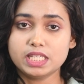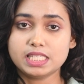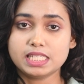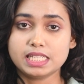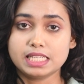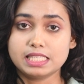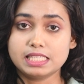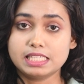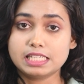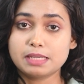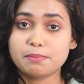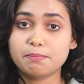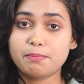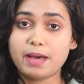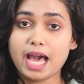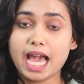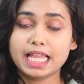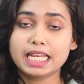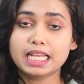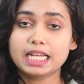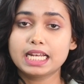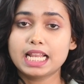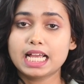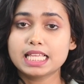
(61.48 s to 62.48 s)
বলেছেন যে
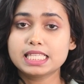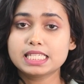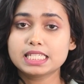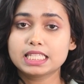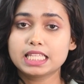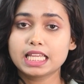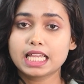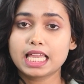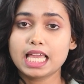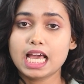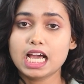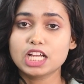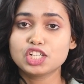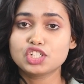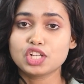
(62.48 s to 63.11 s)
বাইরের রাজ্য থেকে